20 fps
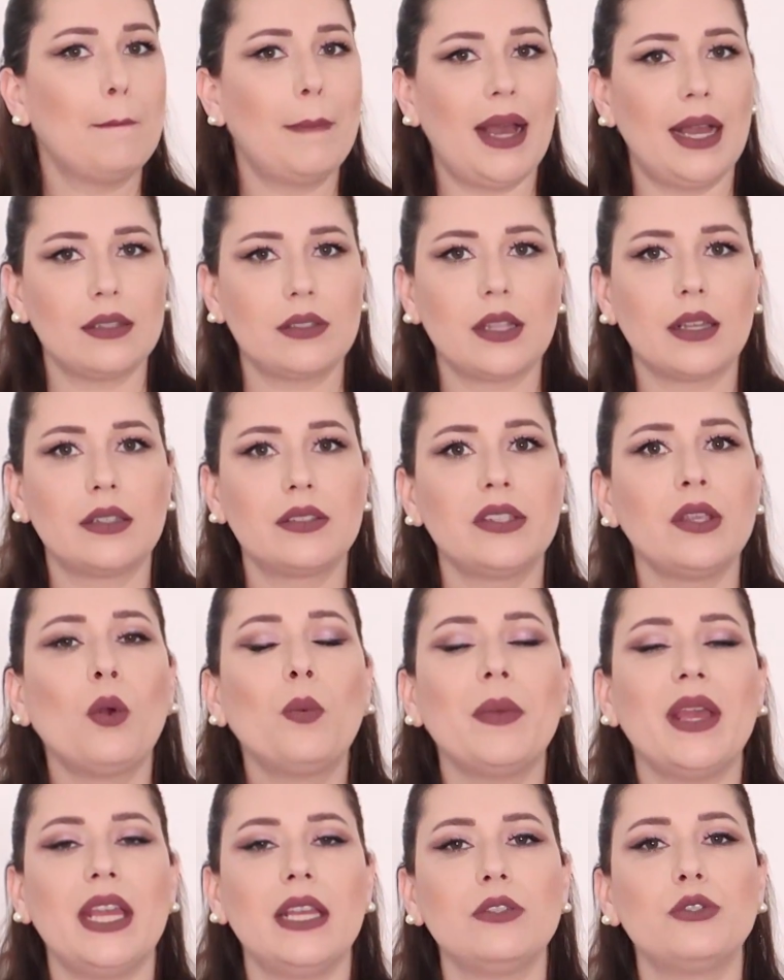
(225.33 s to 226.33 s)
Basta que seu
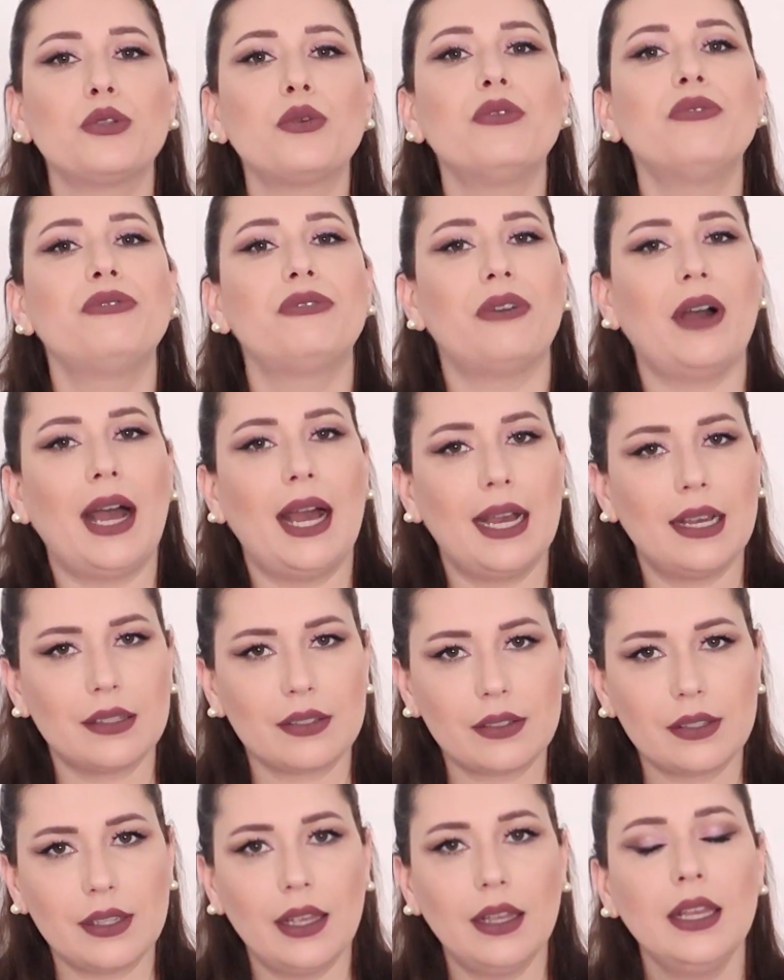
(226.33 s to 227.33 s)
médico
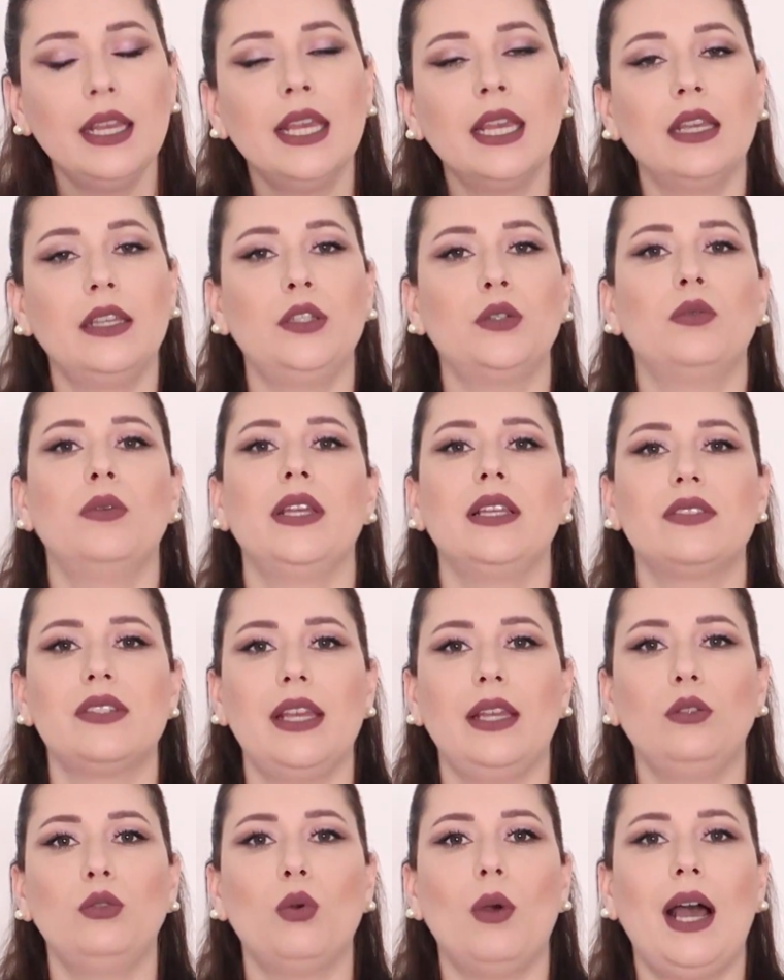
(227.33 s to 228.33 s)
faça em um
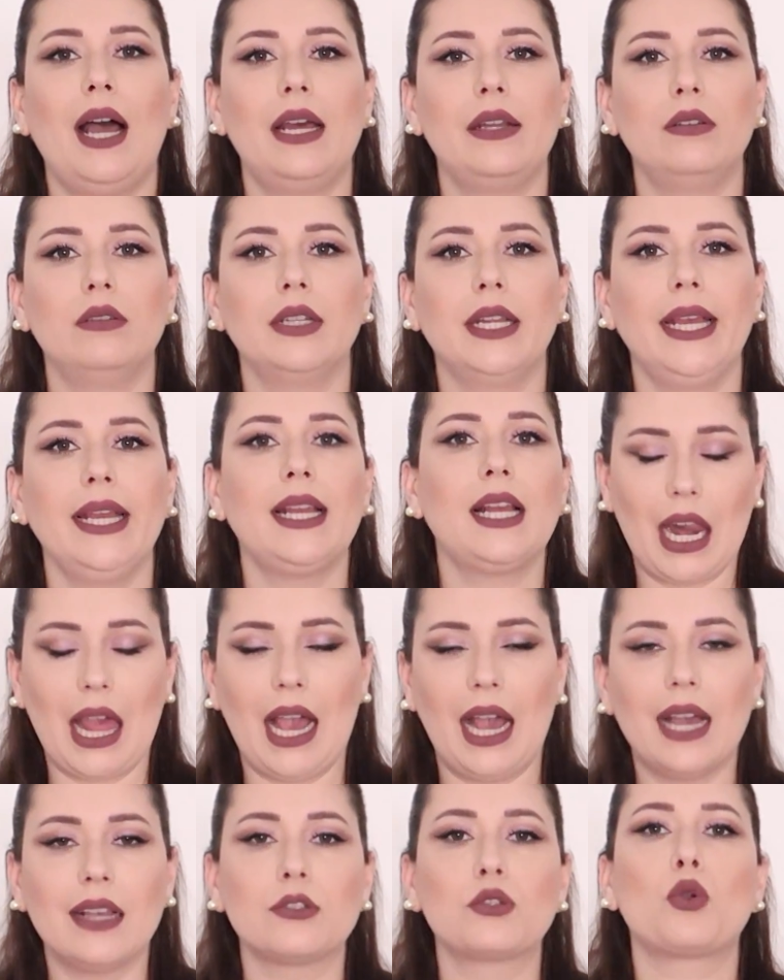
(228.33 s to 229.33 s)
receituário né,
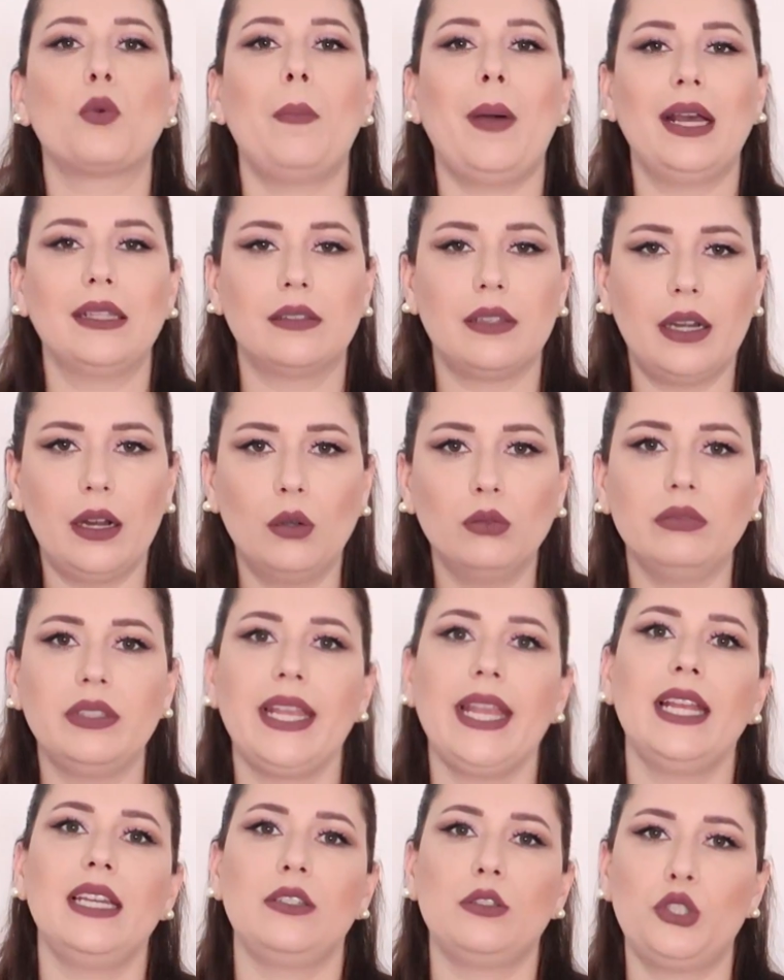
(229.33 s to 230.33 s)
clássico, padrão
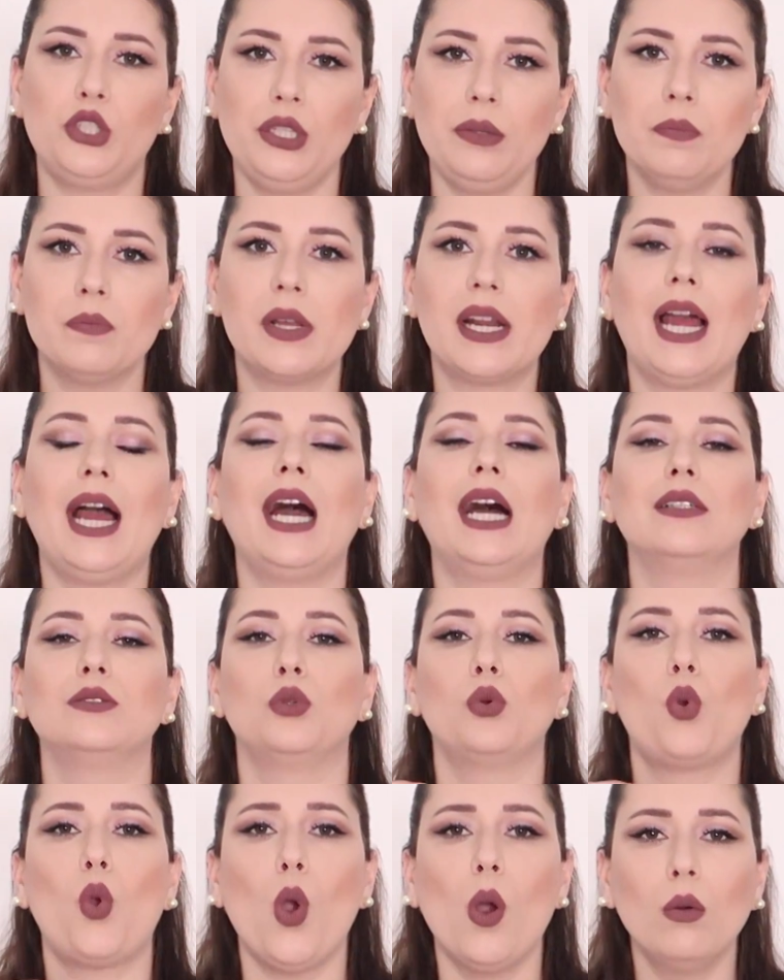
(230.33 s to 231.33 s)
dele,
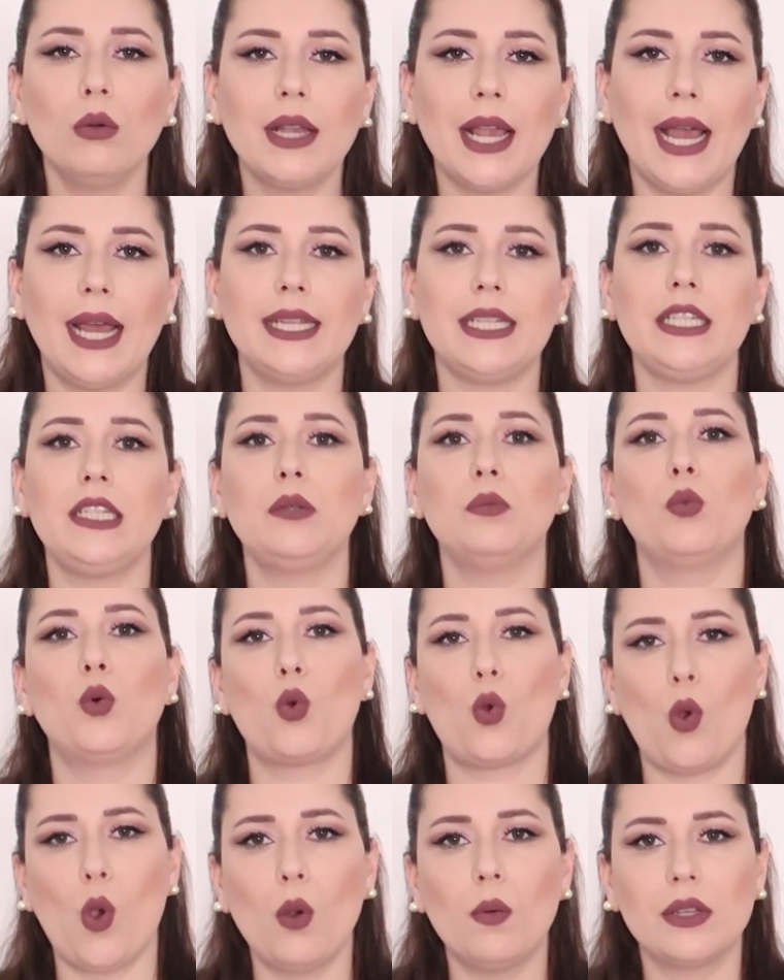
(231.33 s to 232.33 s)
timbrado, com carimbo,
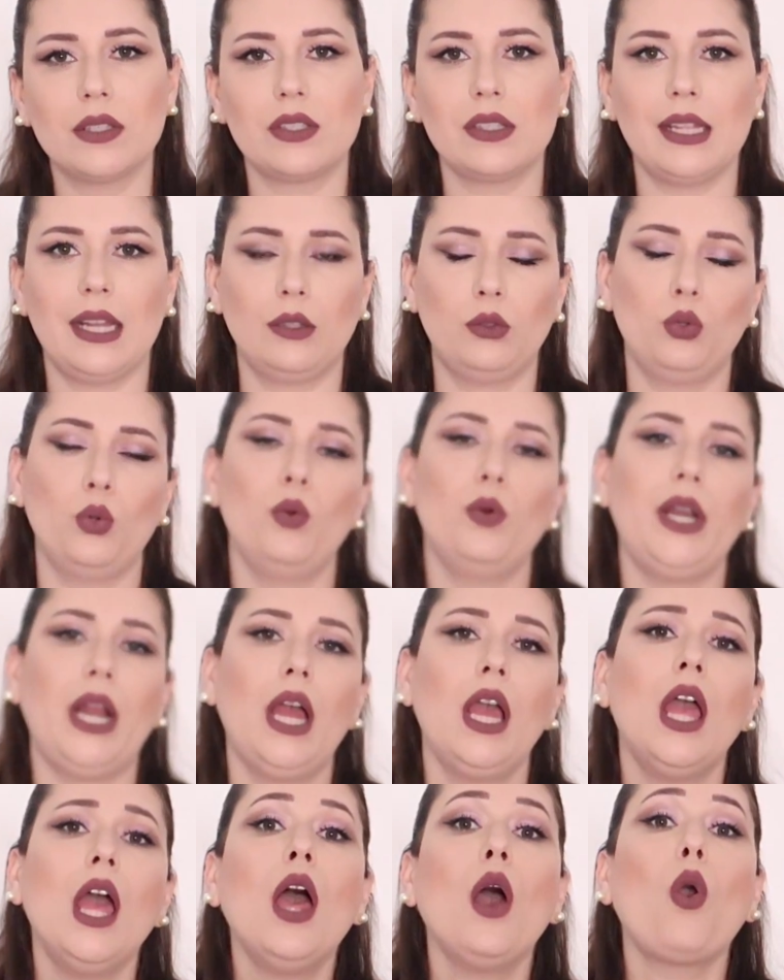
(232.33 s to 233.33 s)
com assinatura,
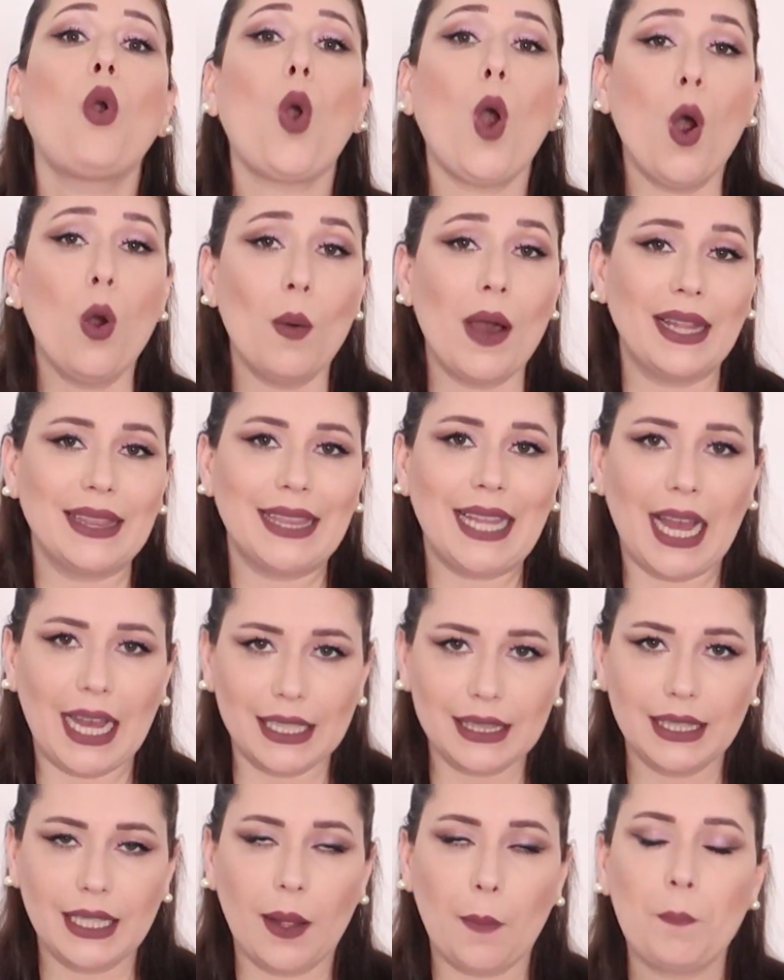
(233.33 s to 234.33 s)
com a
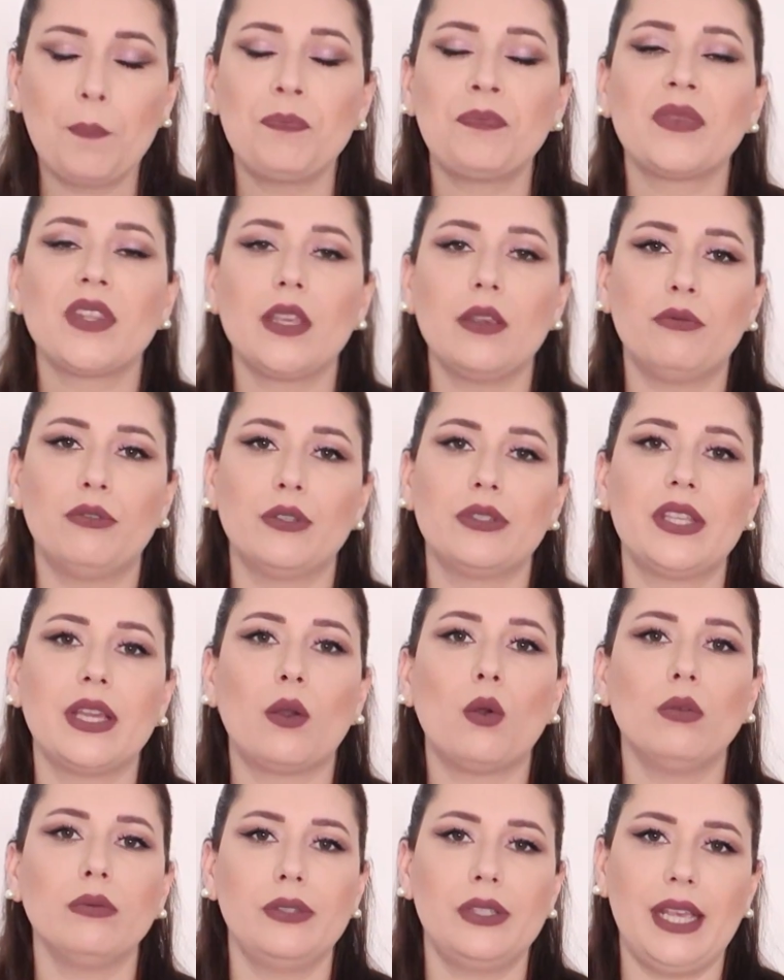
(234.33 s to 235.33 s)
data que você
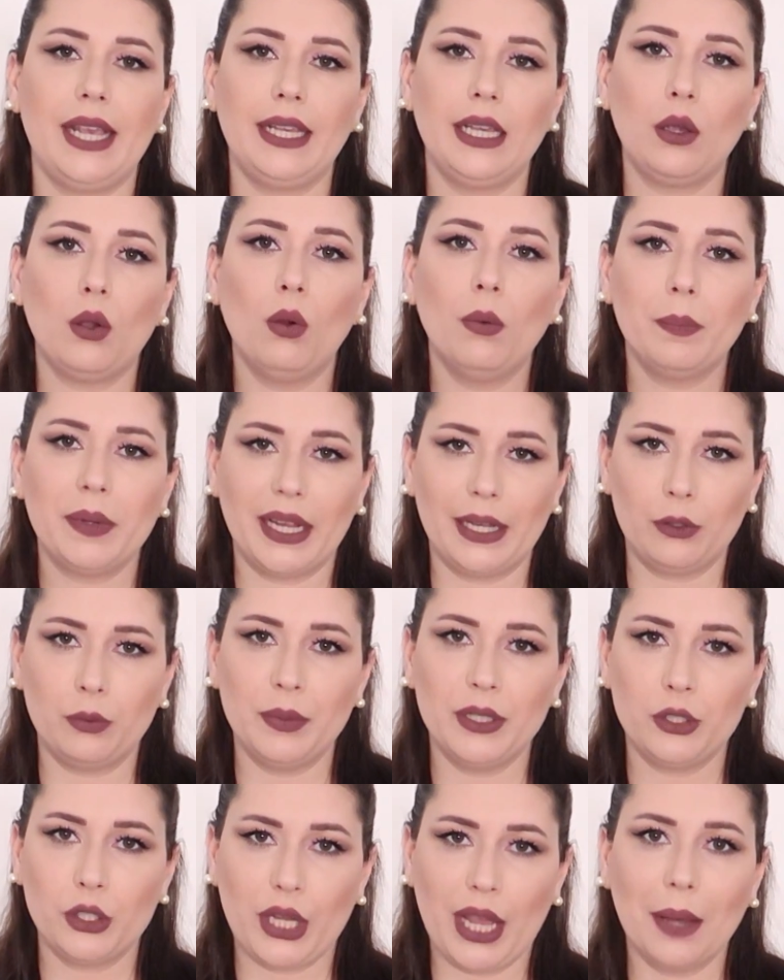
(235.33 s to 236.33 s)
consegue comprar o
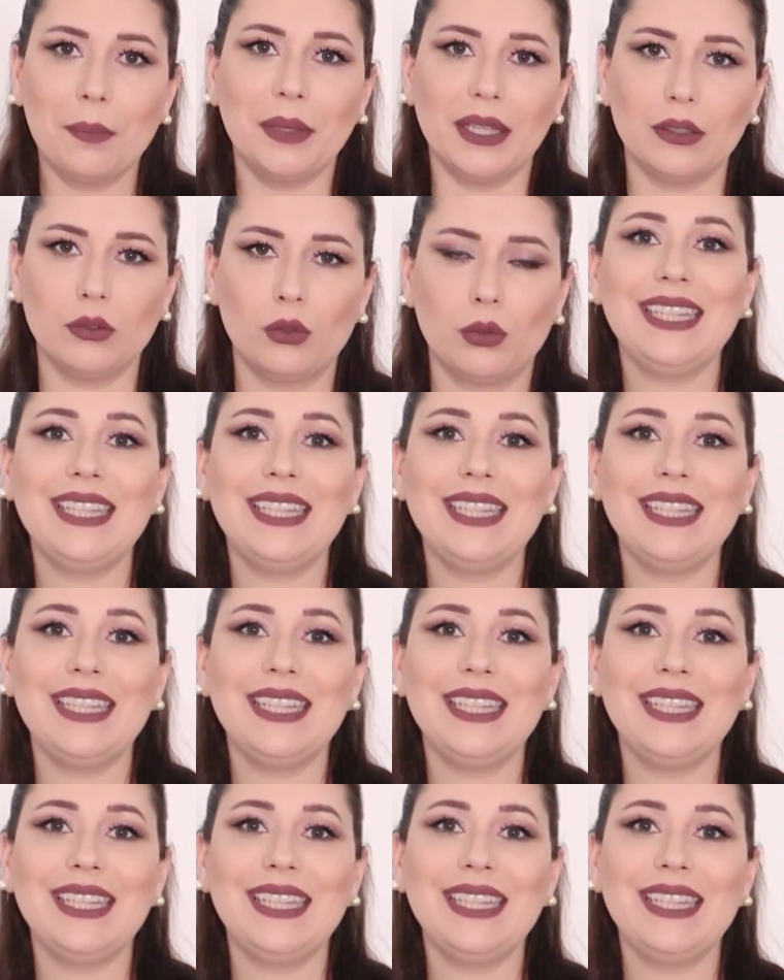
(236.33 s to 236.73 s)
medicamento.